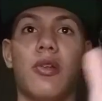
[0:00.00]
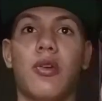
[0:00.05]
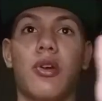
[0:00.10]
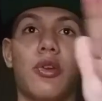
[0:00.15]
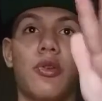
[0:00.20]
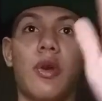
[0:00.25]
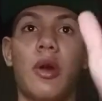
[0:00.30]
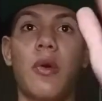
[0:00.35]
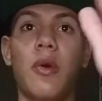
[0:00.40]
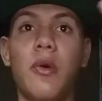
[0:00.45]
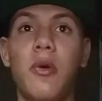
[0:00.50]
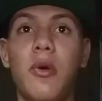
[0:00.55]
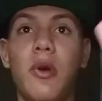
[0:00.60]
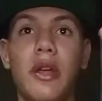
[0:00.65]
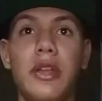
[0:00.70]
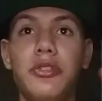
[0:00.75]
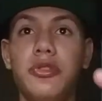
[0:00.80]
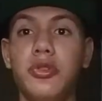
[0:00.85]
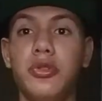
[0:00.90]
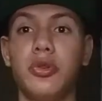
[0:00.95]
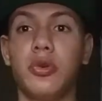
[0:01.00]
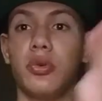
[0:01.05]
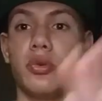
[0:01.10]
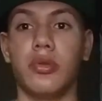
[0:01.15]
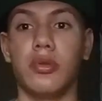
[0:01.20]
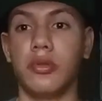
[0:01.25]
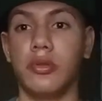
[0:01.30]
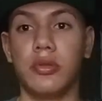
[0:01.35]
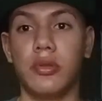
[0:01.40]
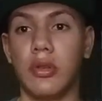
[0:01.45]
que yo hago en
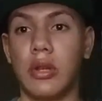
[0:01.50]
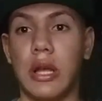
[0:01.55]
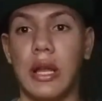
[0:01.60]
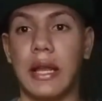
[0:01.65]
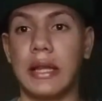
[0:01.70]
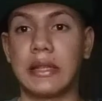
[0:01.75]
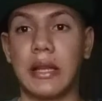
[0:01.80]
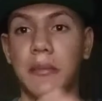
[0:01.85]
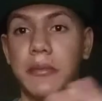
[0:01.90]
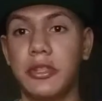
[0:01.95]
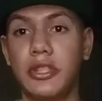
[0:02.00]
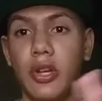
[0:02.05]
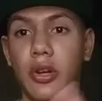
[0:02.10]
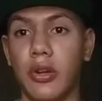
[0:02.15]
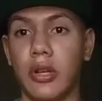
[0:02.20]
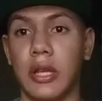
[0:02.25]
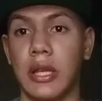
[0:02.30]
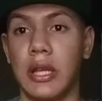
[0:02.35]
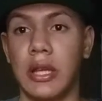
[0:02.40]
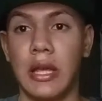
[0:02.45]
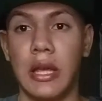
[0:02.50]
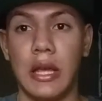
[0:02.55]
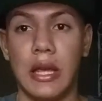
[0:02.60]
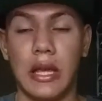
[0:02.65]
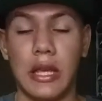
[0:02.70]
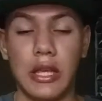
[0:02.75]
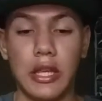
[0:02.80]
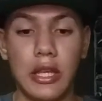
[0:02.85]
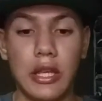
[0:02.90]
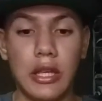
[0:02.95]
YouTube, las transmisiones.
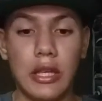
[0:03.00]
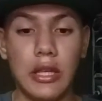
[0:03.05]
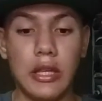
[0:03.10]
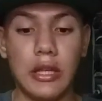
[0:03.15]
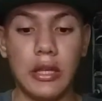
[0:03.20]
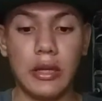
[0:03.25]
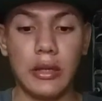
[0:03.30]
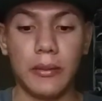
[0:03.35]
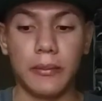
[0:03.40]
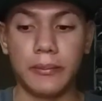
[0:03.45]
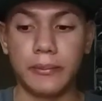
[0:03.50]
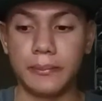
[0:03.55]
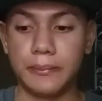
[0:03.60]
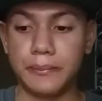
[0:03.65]
Y